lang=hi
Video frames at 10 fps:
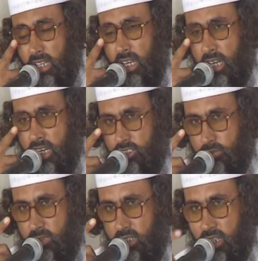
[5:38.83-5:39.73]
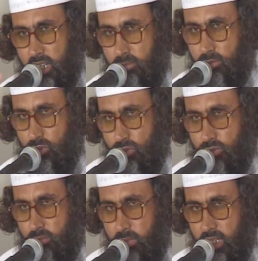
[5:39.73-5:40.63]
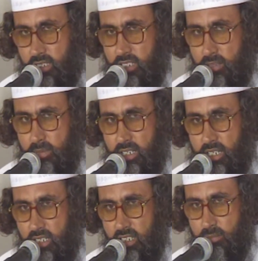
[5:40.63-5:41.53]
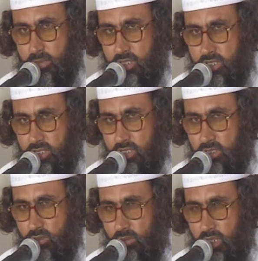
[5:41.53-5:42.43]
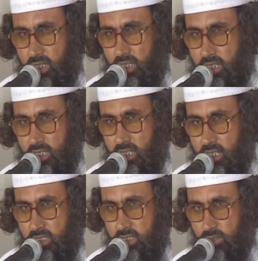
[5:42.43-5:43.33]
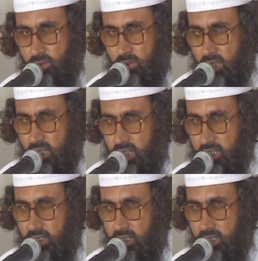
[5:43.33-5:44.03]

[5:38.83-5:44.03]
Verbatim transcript: आज भी हम उस माई साहबा के लिए बख्शिश की दुआ के लिए हाजिर हुए हैं